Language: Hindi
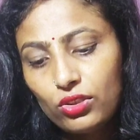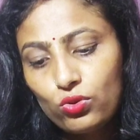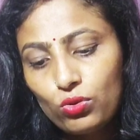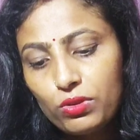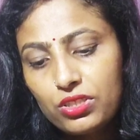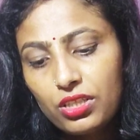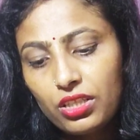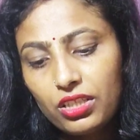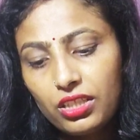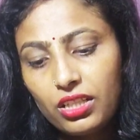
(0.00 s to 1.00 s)
एक दो
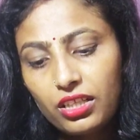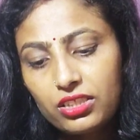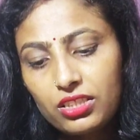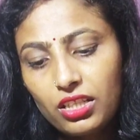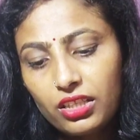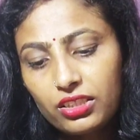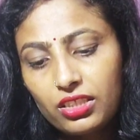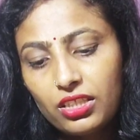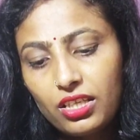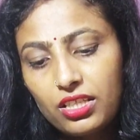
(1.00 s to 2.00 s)
बजे नींद लग
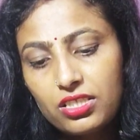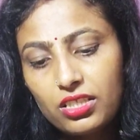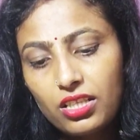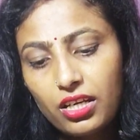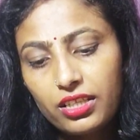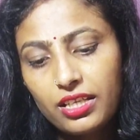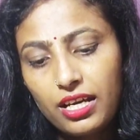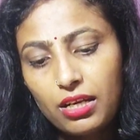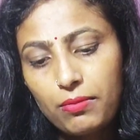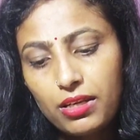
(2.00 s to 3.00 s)
लगती है सीधा
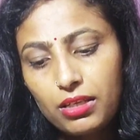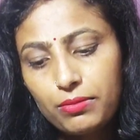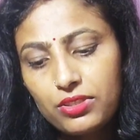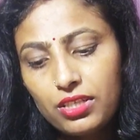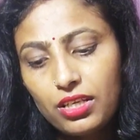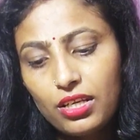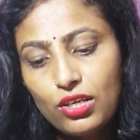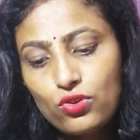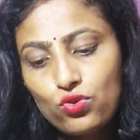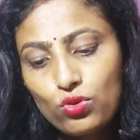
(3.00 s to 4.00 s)
ग्यारह बारह बजे
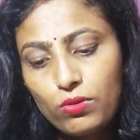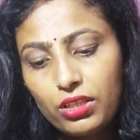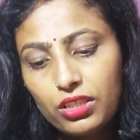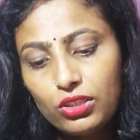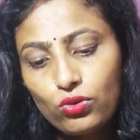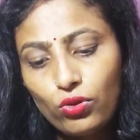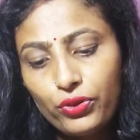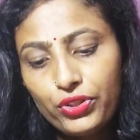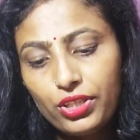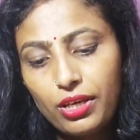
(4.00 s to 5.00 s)
सुबह नींद
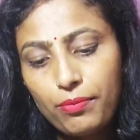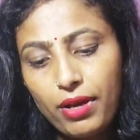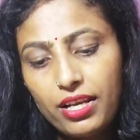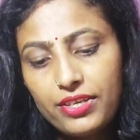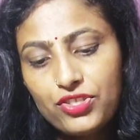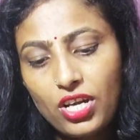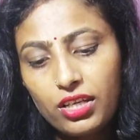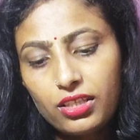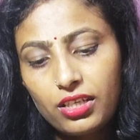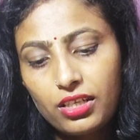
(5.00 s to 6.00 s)
खुलती है पहले
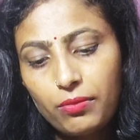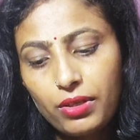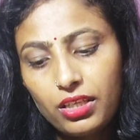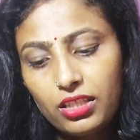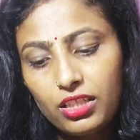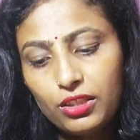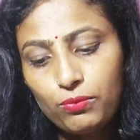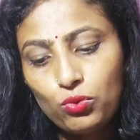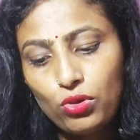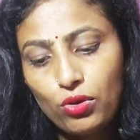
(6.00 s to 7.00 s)
चार घंटे में ही नींद
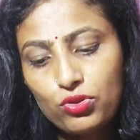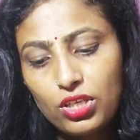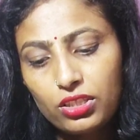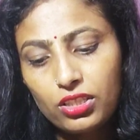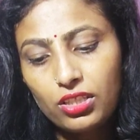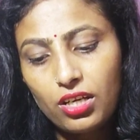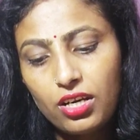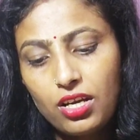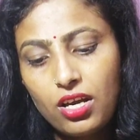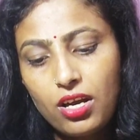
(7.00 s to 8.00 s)
पूरा हो जाता
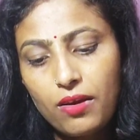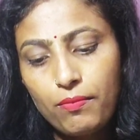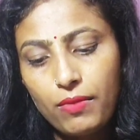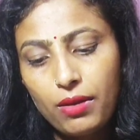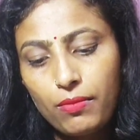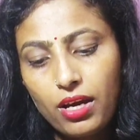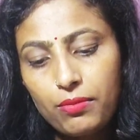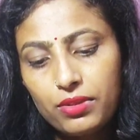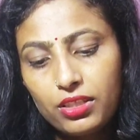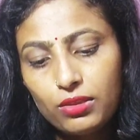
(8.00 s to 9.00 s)
था मैम
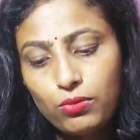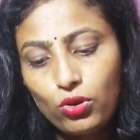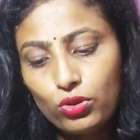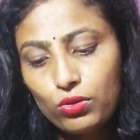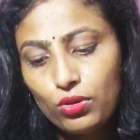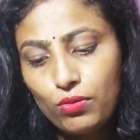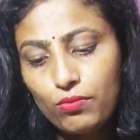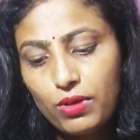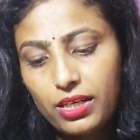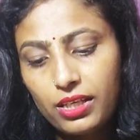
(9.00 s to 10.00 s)
अब नींद बहुत
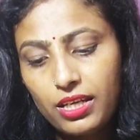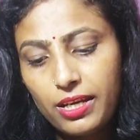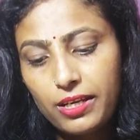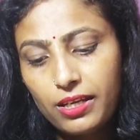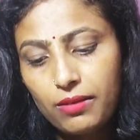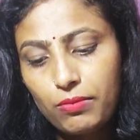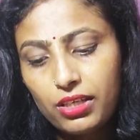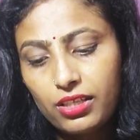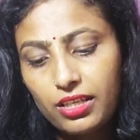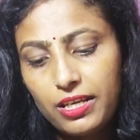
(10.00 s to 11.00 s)
बढ़ गया
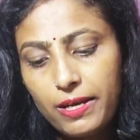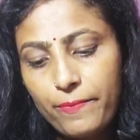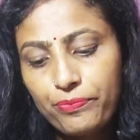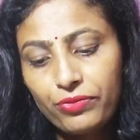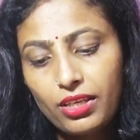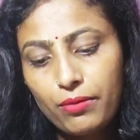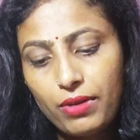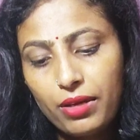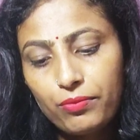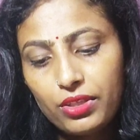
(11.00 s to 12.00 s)
बढ़ गई है
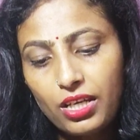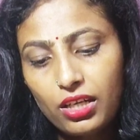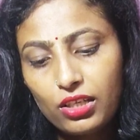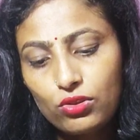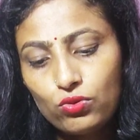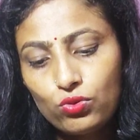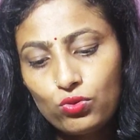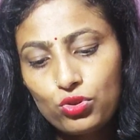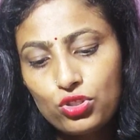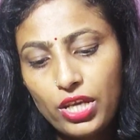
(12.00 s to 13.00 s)
मैम क्या करूं
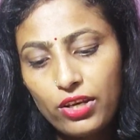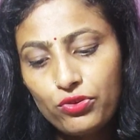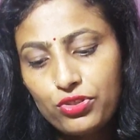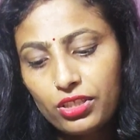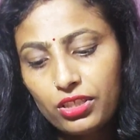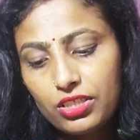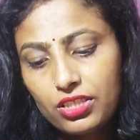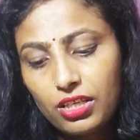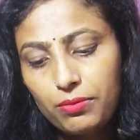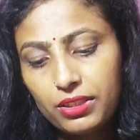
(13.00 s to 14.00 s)
कुछ सल्यूशन
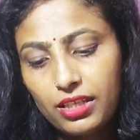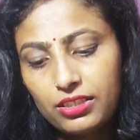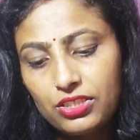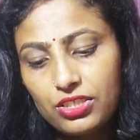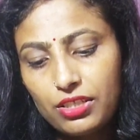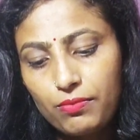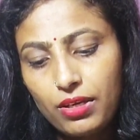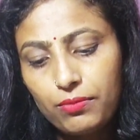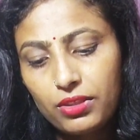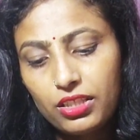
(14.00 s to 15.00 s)
इसका बता दीजिए
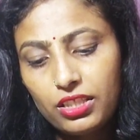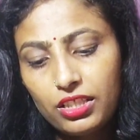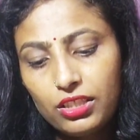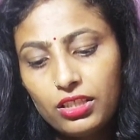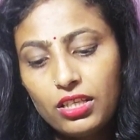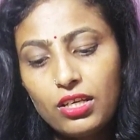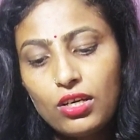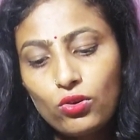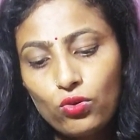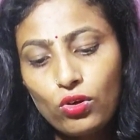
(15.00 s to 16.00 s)
मैम कि नींद
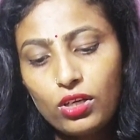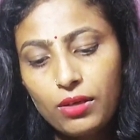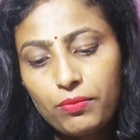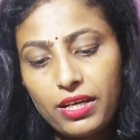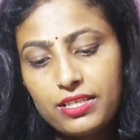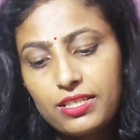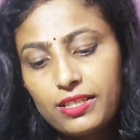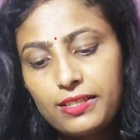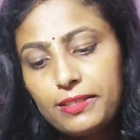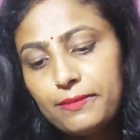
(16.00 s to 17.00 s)
को कम
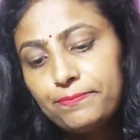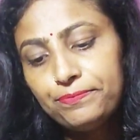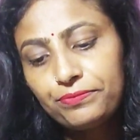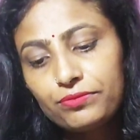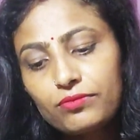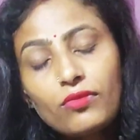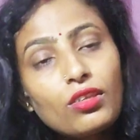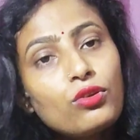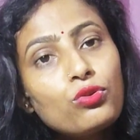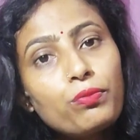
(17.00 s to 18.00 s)
कैसे करें
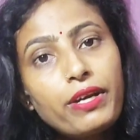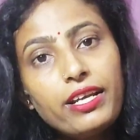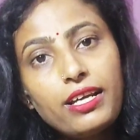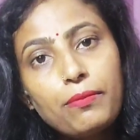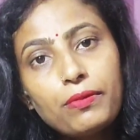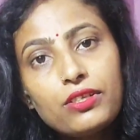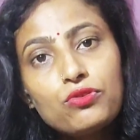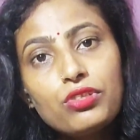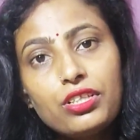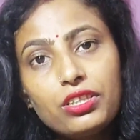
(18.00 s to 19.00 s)
तो पहले आपका
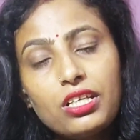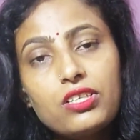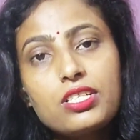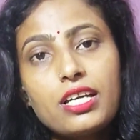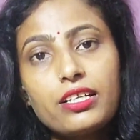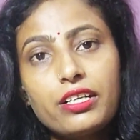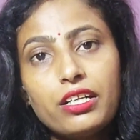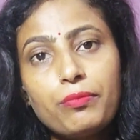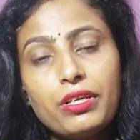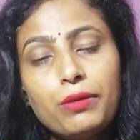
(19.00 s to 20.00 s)
जो नींद था चार
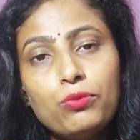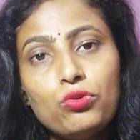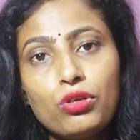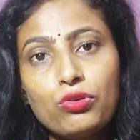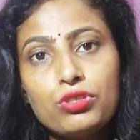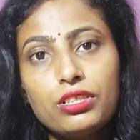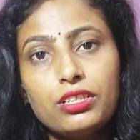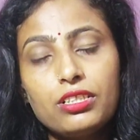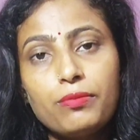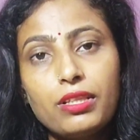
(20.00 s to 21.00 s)
घंटे में ही पूरा हो
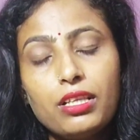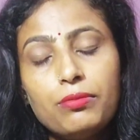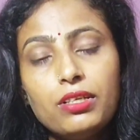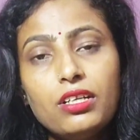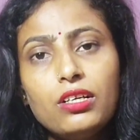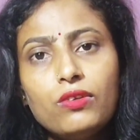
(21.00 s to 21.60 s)
जाता था मतलब